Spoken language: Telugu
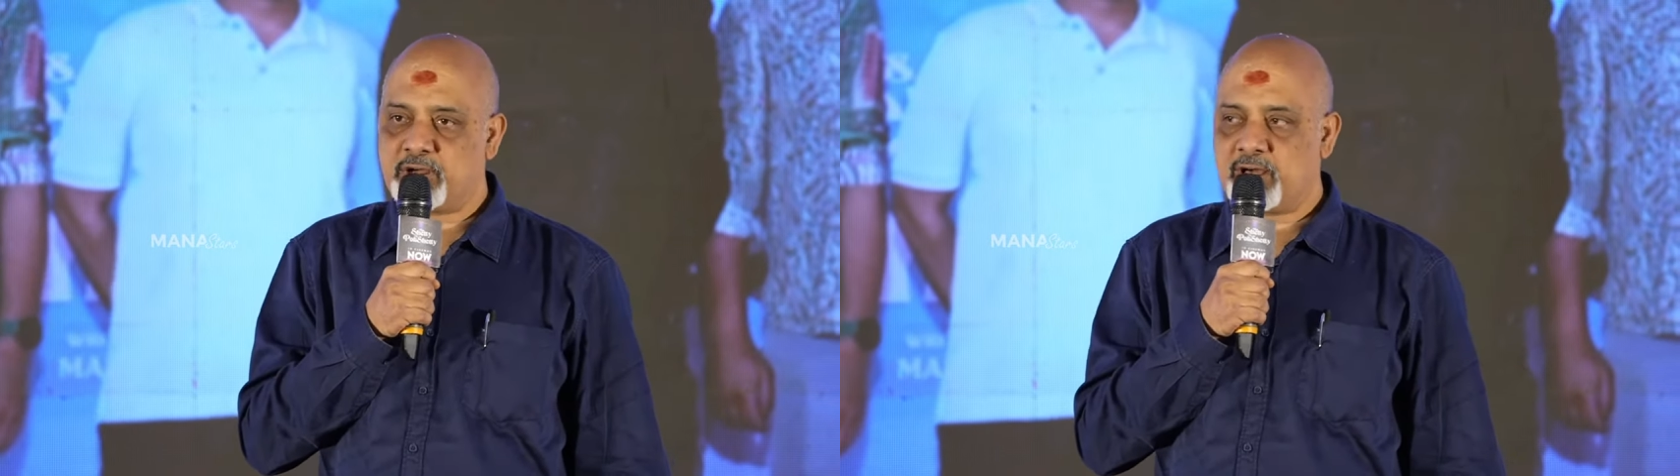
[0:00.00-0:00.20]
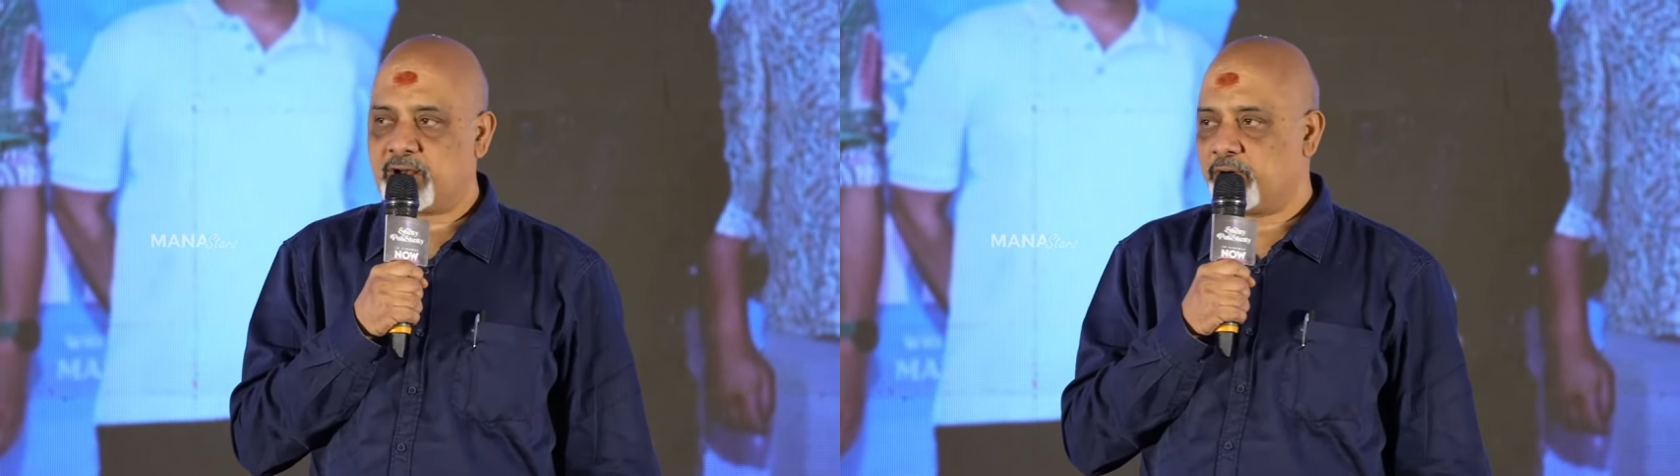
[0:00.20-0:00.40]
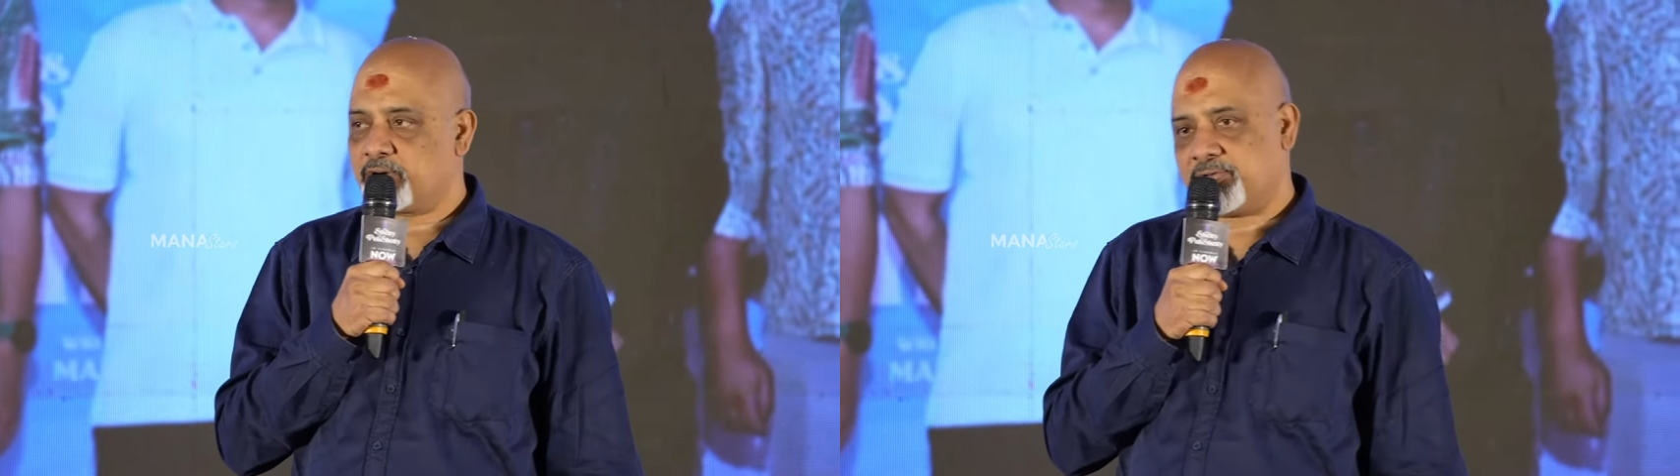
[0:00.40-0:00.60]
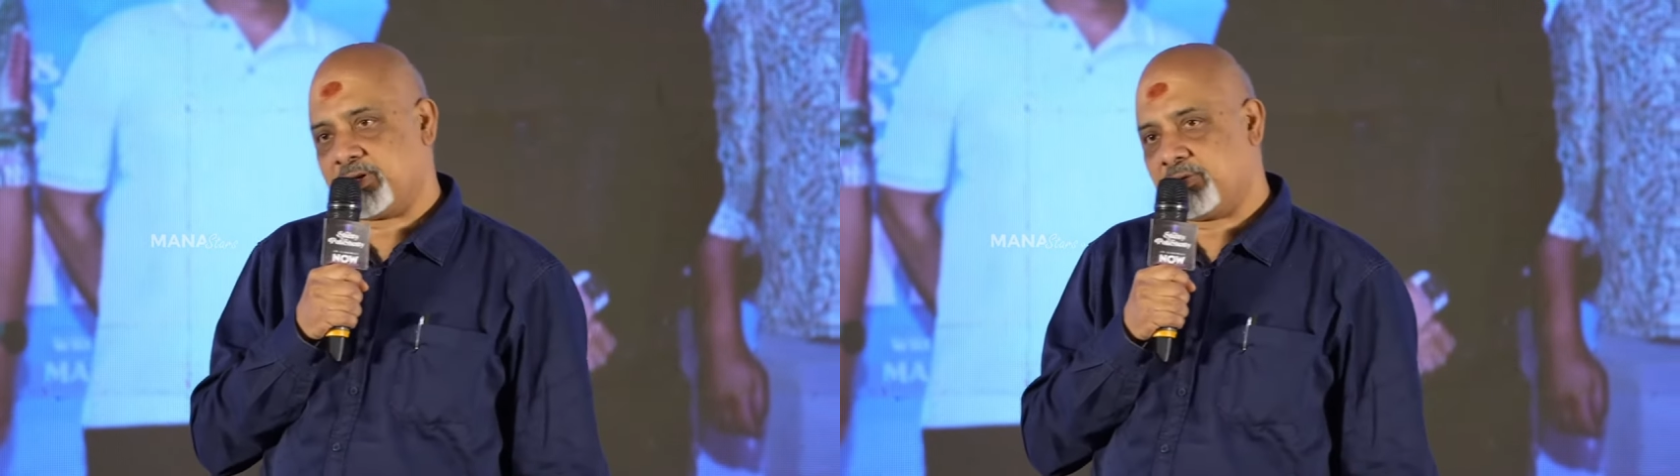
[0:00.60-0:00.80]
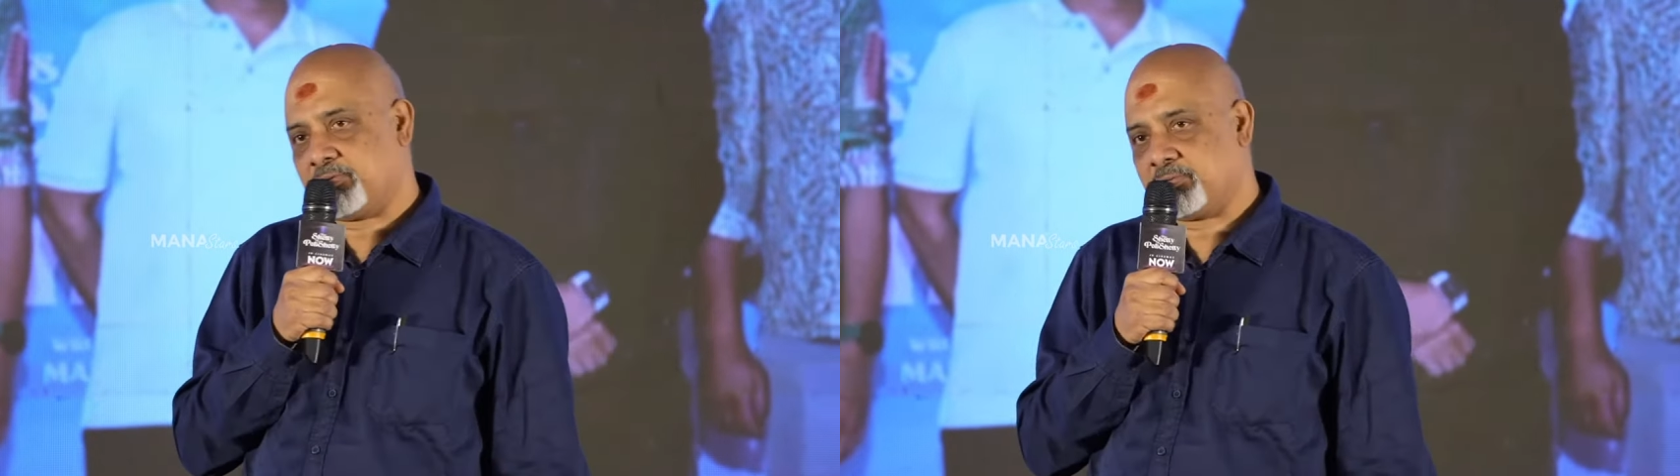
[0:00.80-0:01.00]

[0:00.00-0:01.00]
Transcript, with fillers: గారు అవుట్ ఆఫ్ టౌన్